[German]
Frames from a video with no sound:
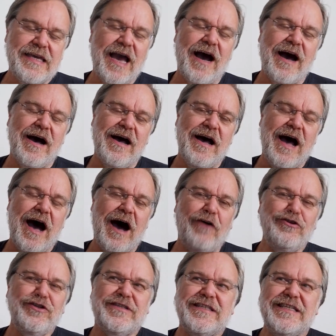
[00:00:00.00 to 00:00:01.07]
Ja,
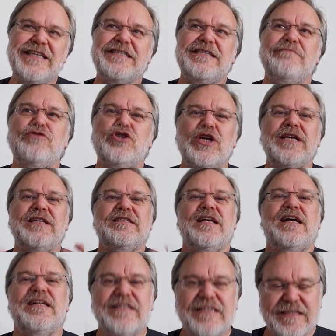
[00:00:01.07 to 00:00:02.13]
aus diesem
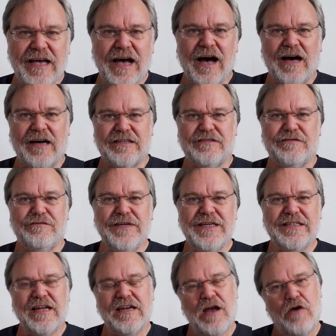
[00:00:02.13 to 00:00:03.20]
Schicksalsrad
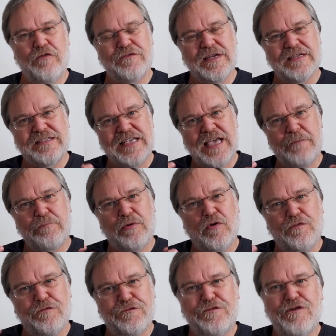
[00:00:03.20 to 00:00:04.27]
wird dann auf einer sehr
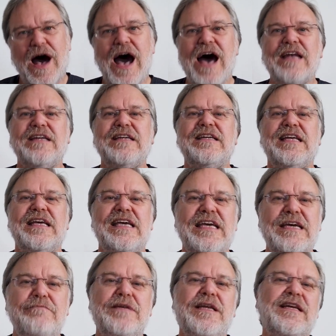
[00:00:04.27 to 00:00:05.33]
profanen
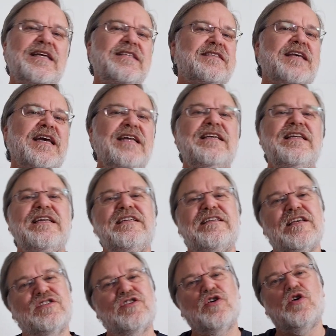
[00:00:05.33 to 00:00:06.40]
Ebene letztendlich
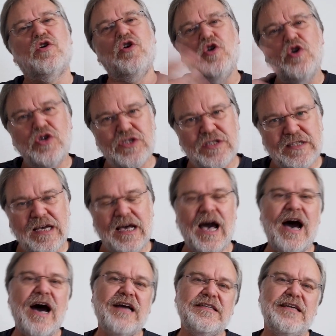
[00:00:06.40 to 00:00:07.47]
das
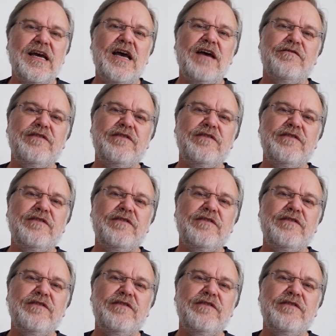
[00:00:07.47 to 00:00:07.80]
Glücksrad,